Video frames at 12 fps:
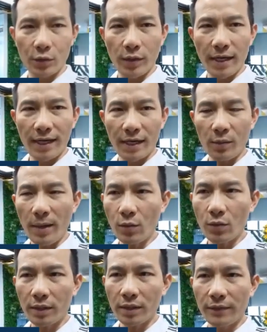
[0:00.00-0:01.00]
Chủ đề này nó
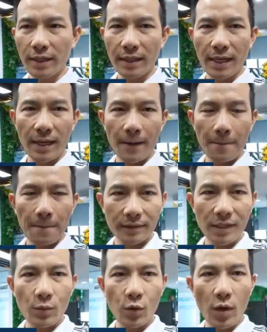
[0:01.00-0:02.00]
bắt nguồn từ việc là
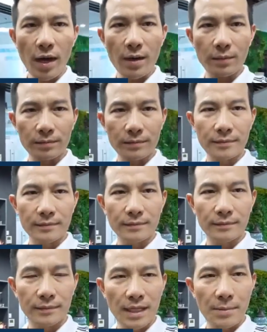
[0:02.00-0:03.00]
trong một khóa học
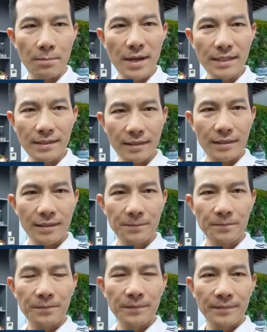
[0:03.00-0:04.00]
master,
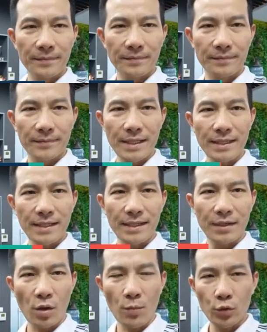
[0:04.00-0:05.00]
thế
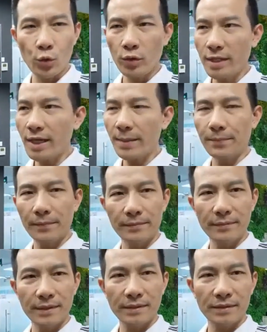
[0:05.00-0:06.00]
thì có một chủ doanh nghiệp
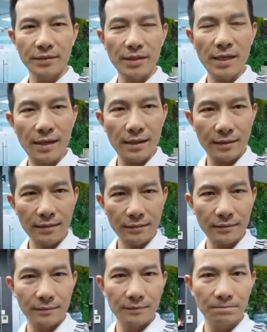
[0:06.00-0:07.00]
rất là
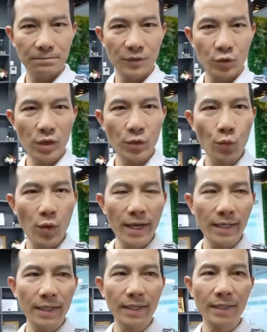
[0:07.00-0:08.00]
lớn, doanh thu của
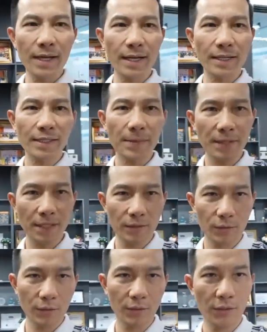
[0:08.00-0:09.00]
anh lên đến hàng trăm tỷ
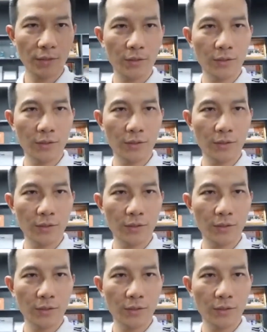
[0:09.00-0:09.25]
rồi.